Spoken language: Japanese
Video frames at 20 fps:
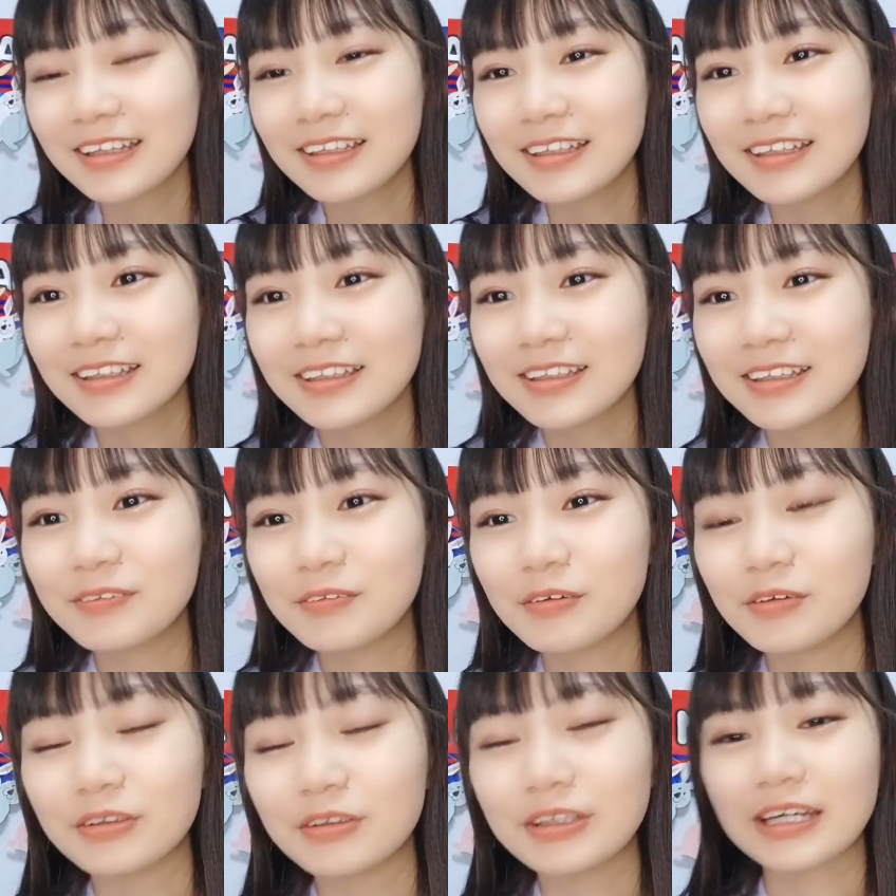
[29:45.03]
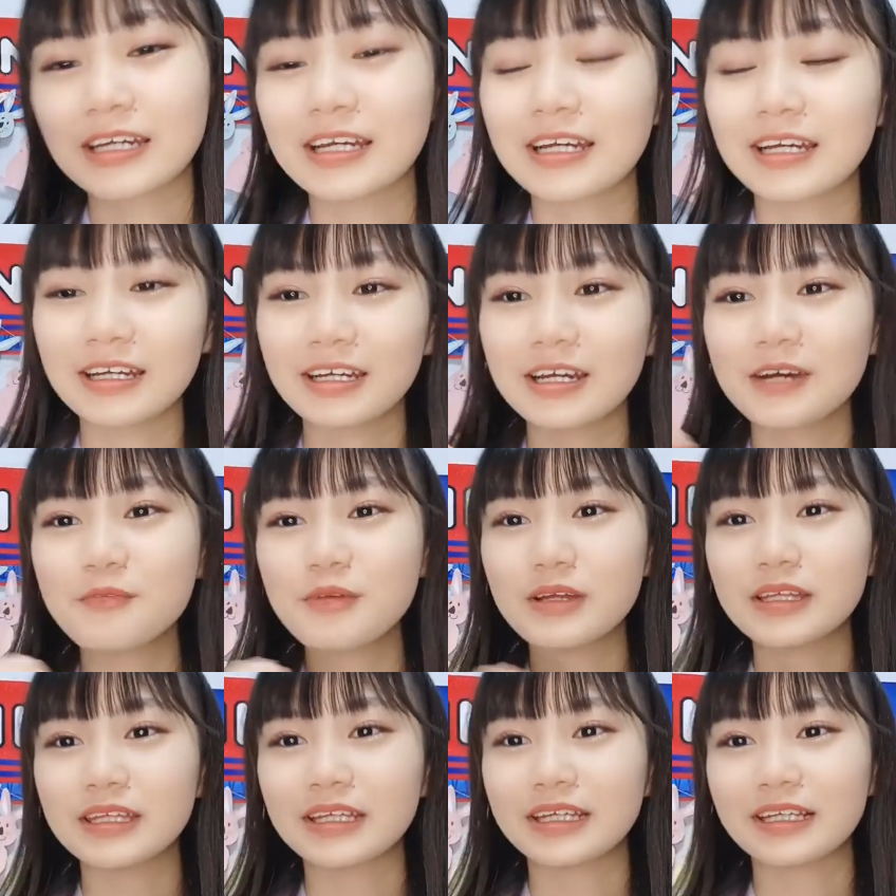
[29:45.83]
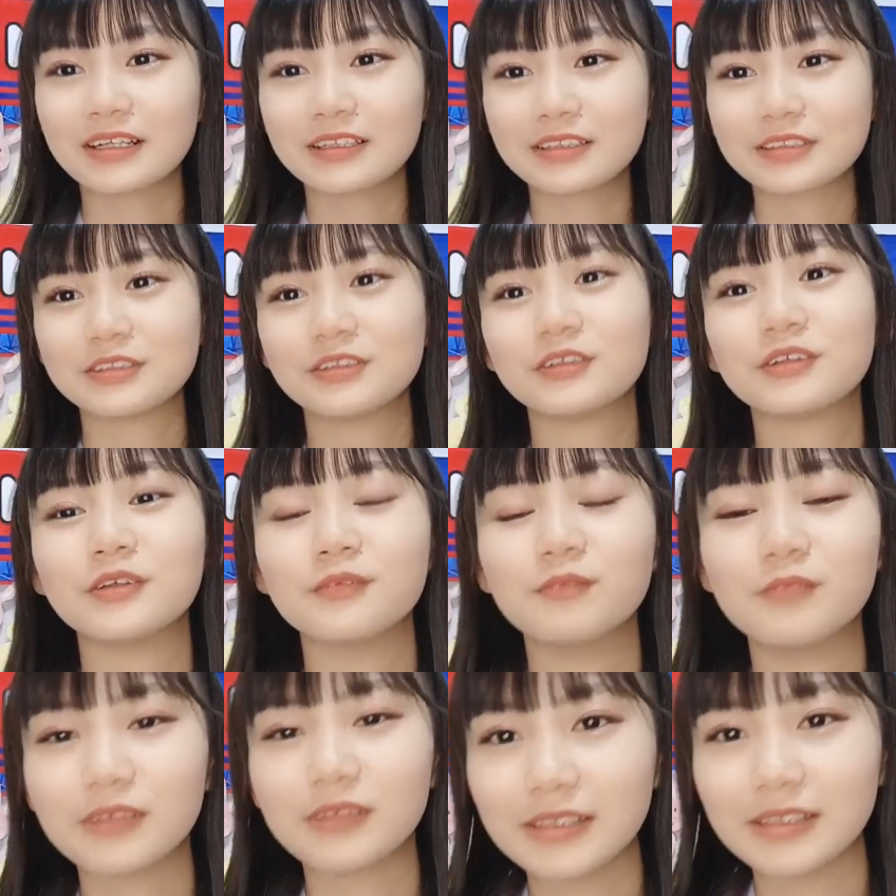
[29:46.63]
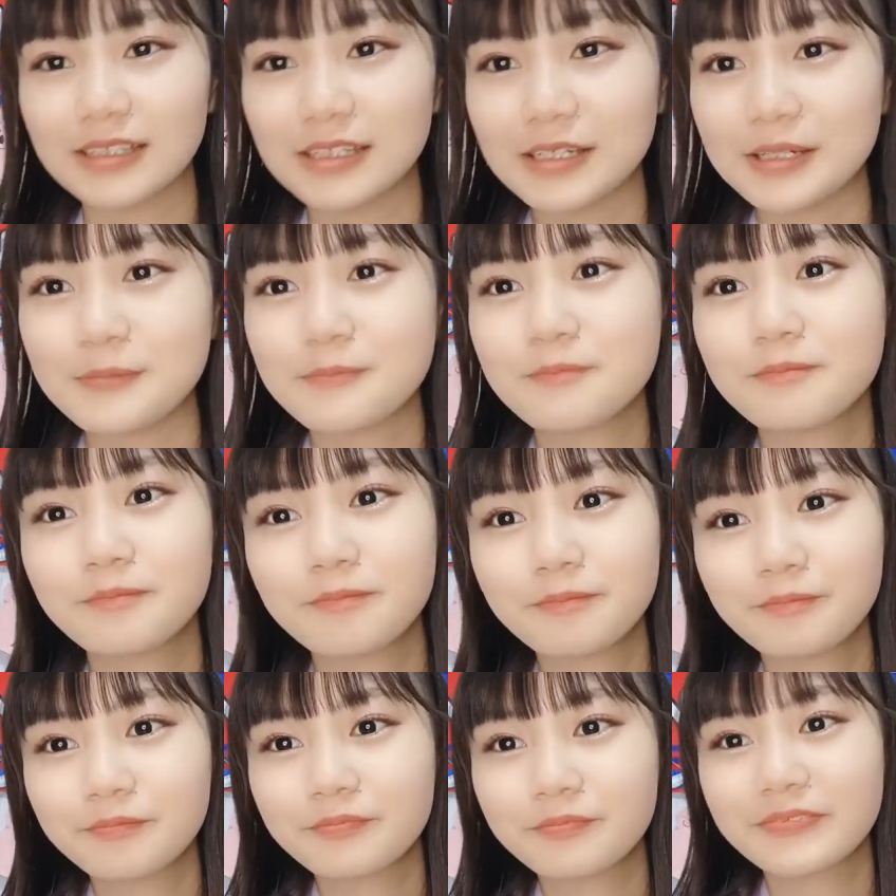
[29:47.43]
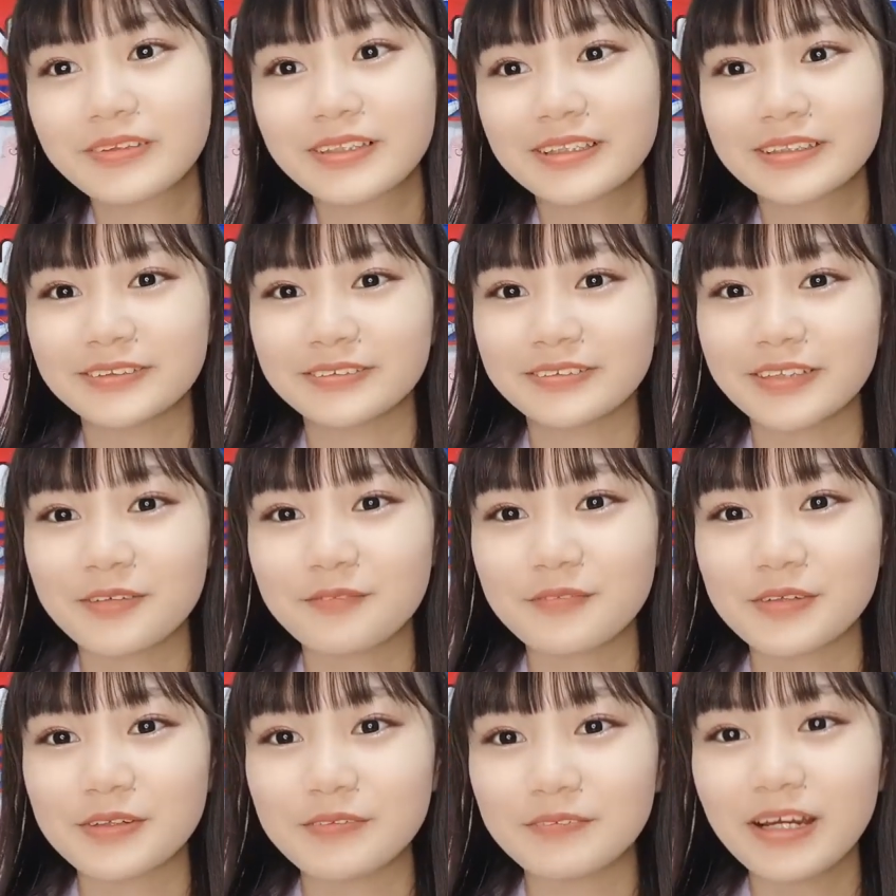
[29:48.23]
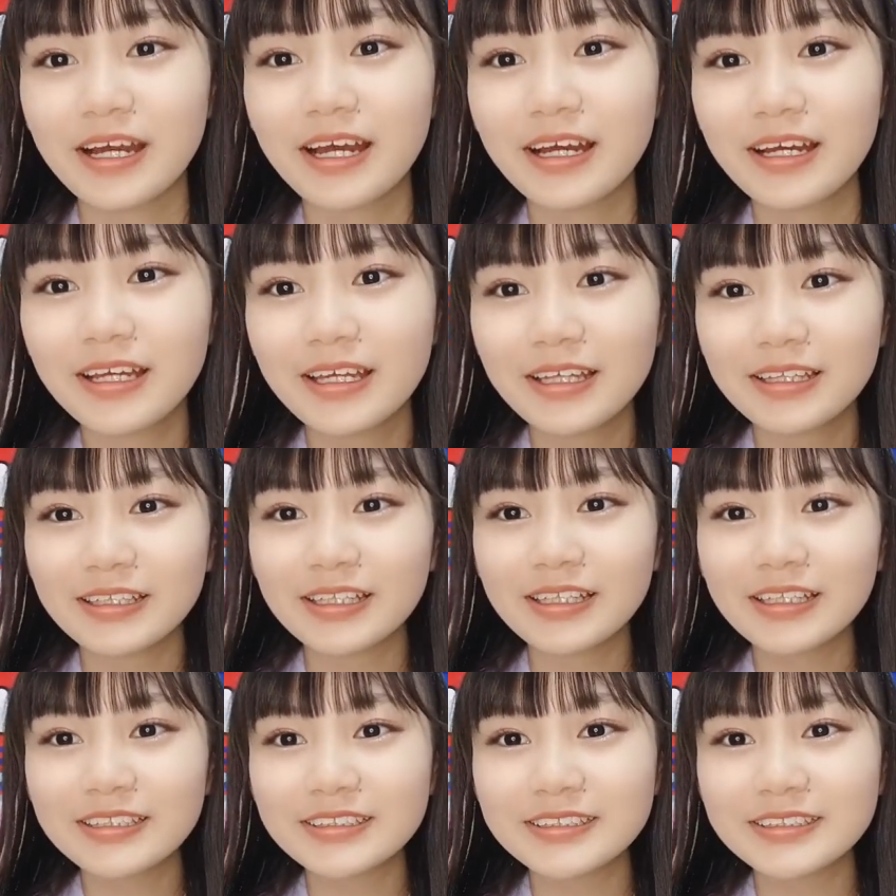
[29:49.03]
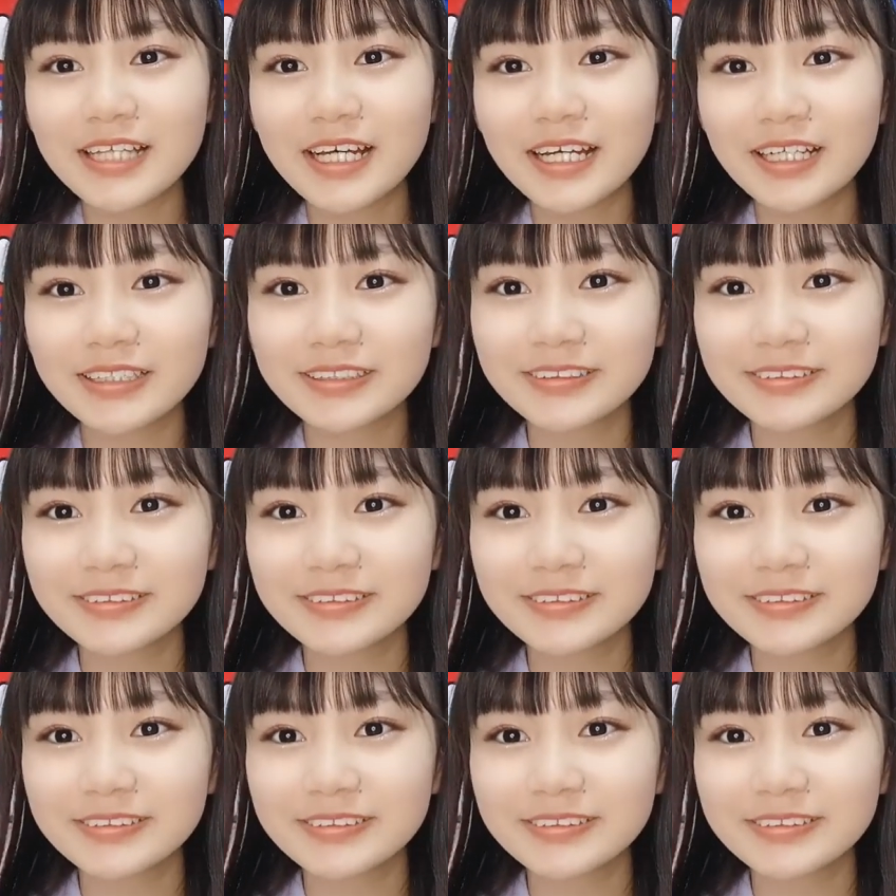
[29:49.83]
で、でもなんか頑張って隠そうと思って、頑張り、あ、何来た